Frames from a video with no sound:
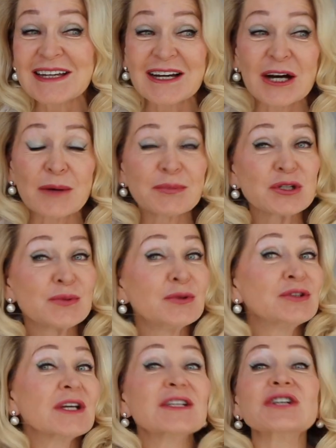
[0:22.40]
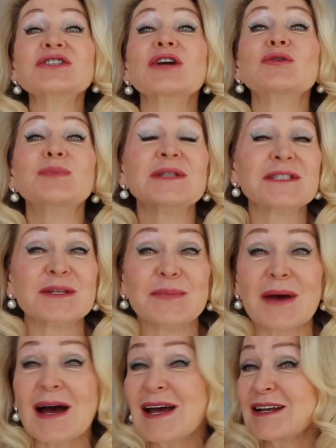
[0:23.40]
а почему-то я должна любить
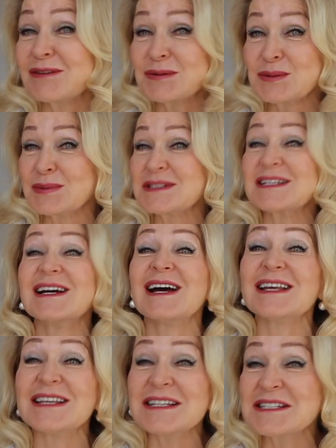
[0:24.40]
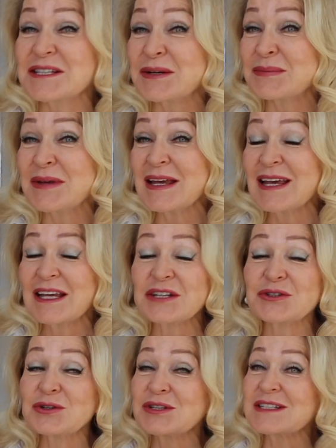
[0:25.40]
себя или вообще быть эгоистом, и
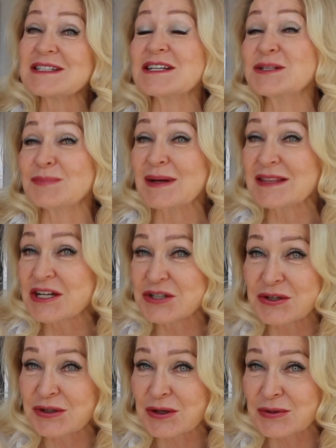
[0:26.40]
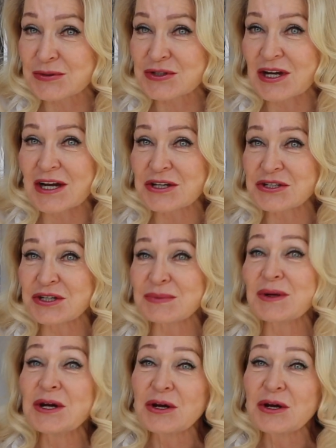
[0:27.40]
что это значит по отношению к окружающим.